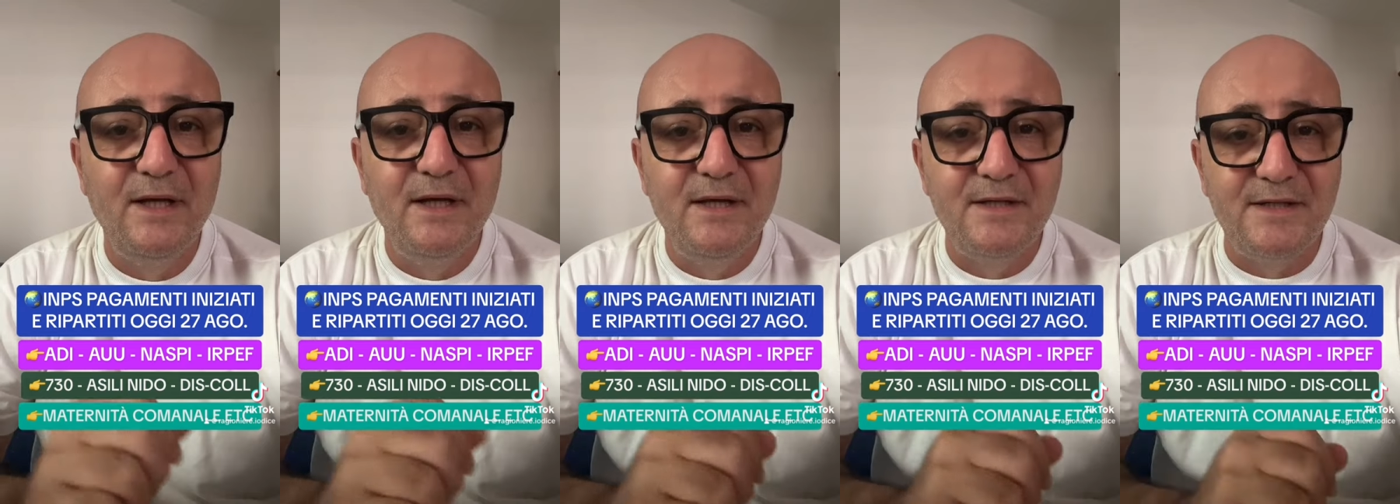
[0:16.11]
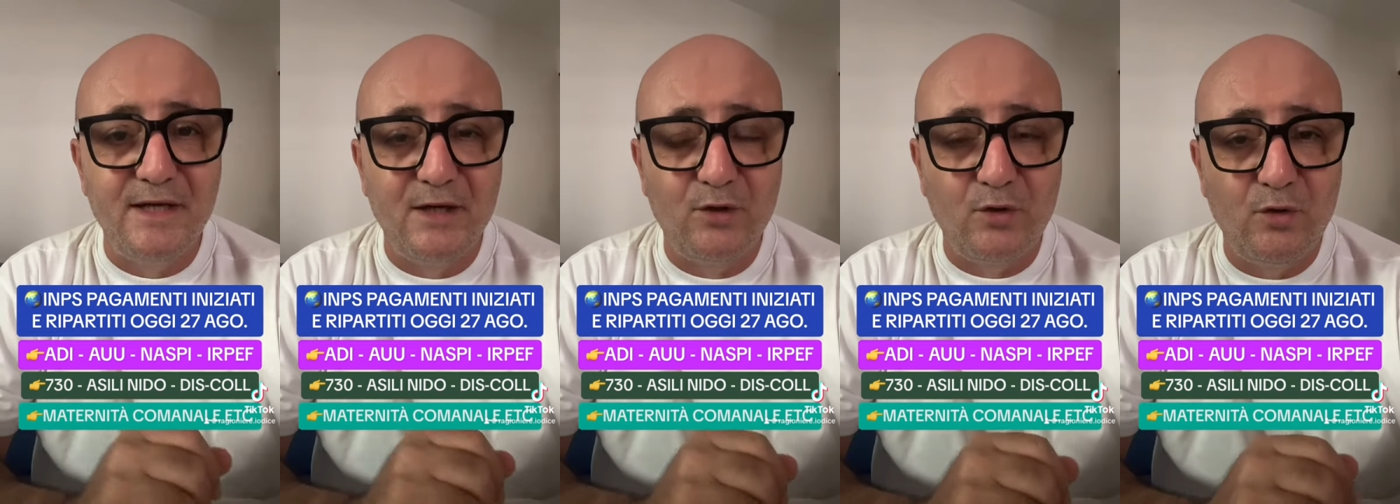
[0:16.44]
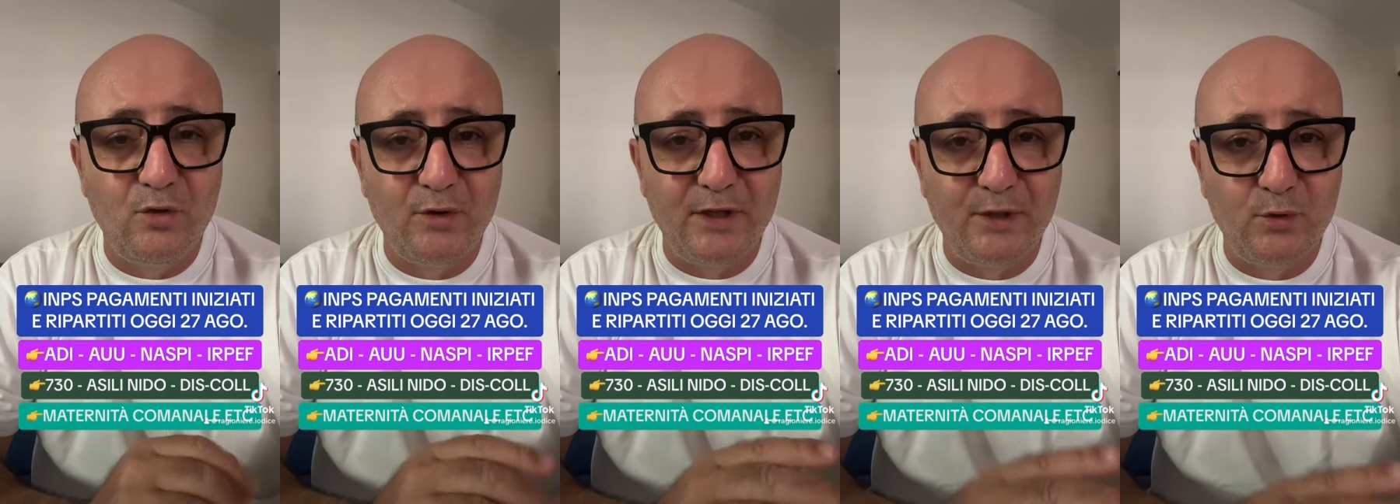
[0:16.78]
se
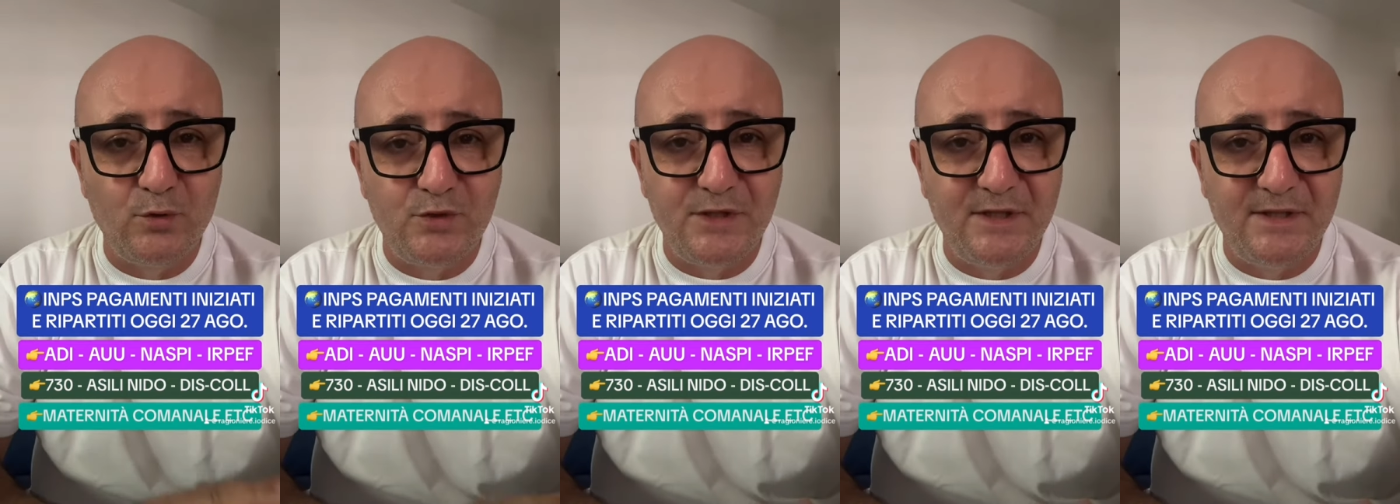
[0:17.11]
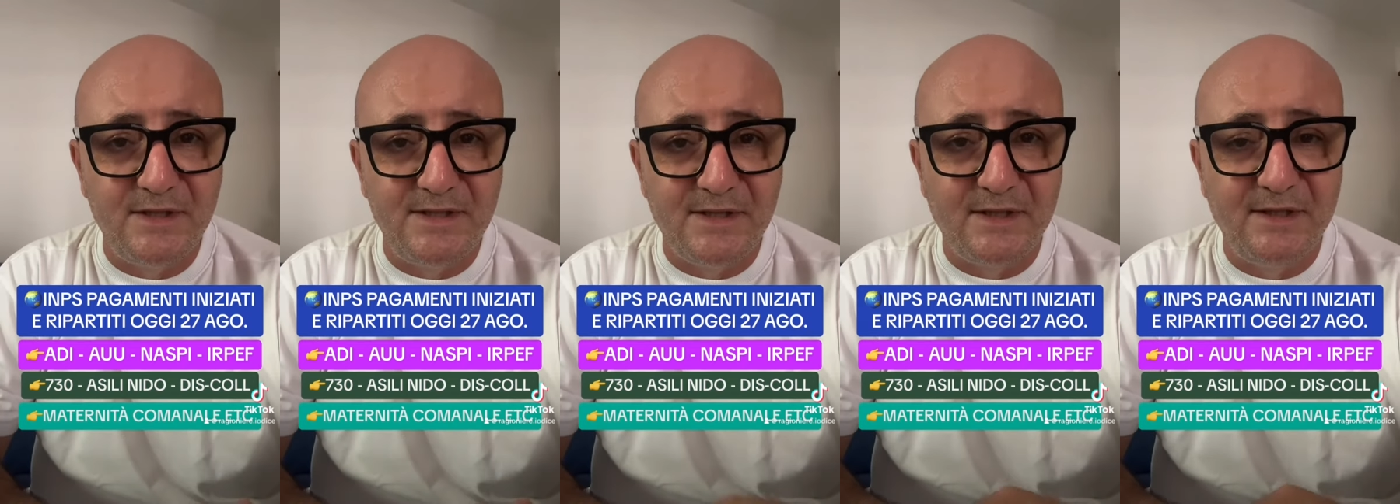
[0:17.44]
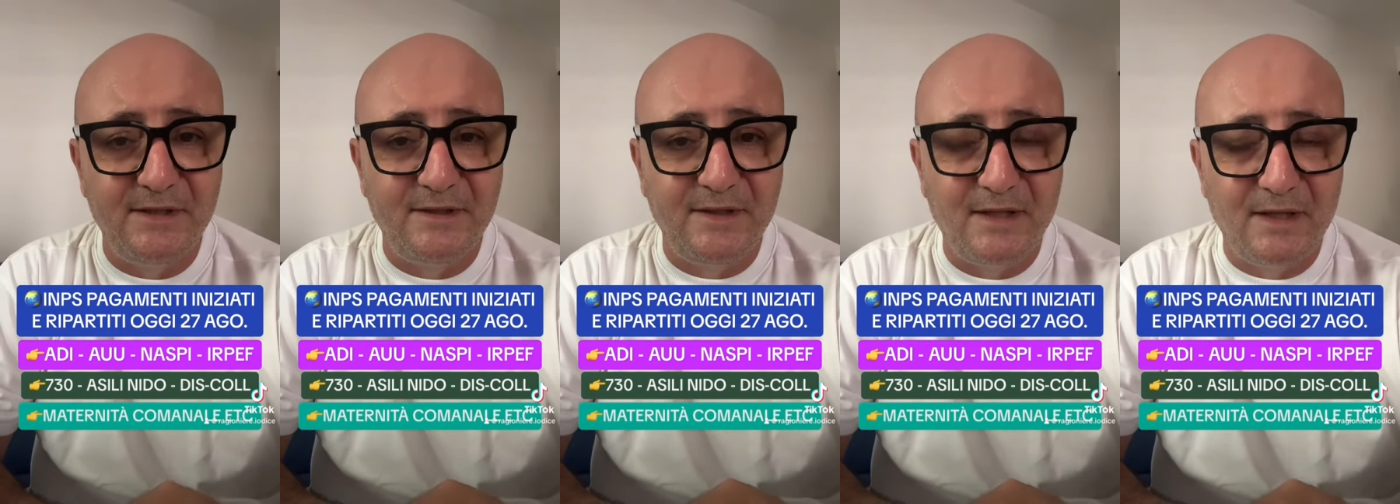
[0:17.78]
ancora non siete
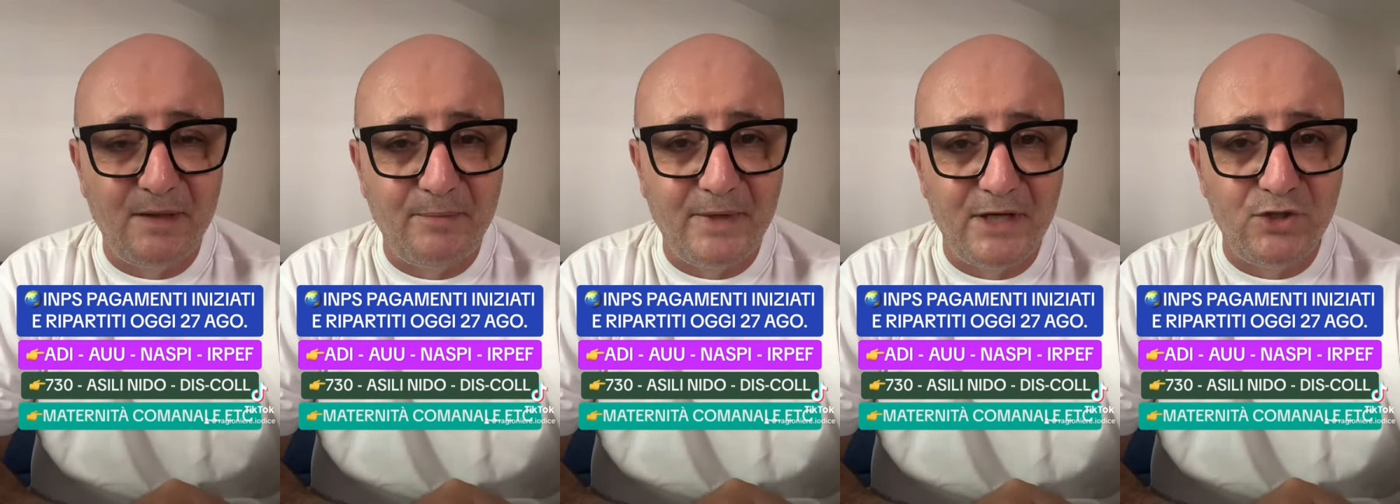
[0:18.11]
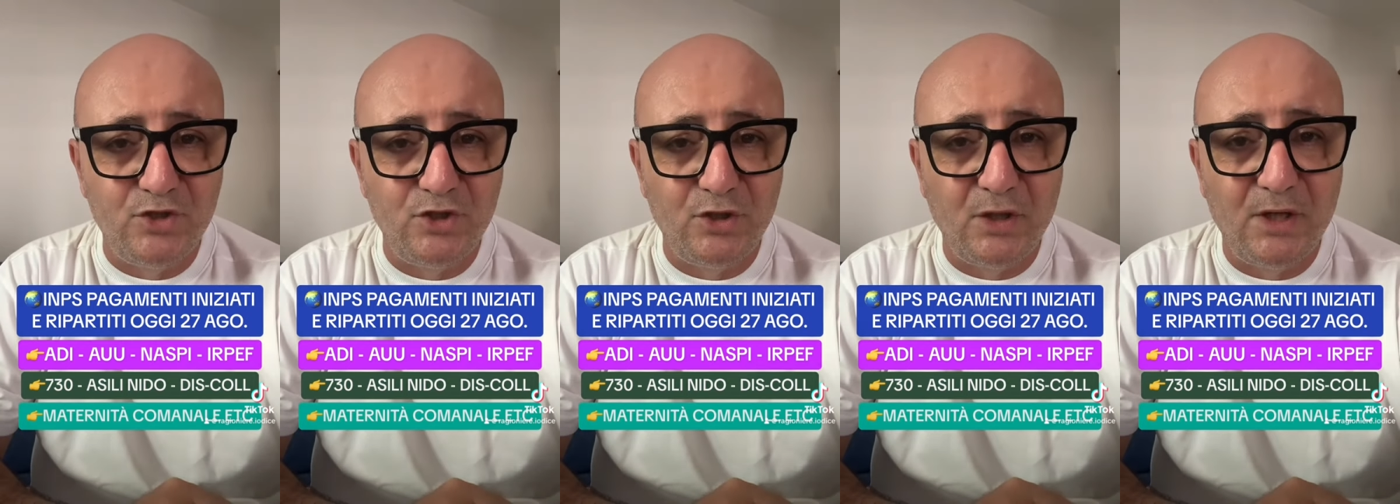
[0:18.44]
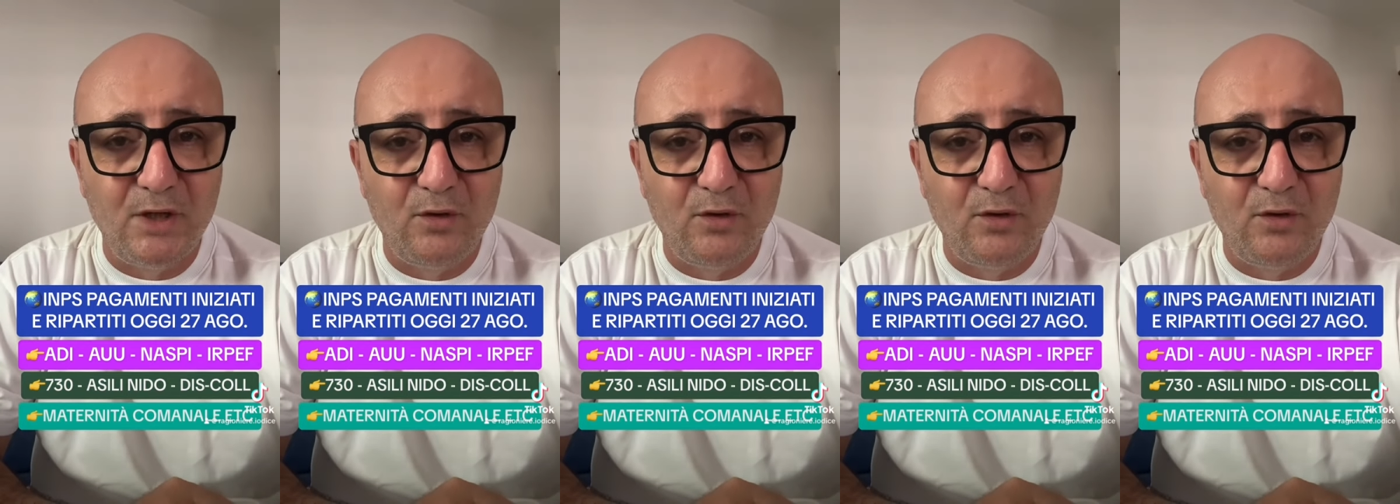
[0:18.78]
iscritti alla pagina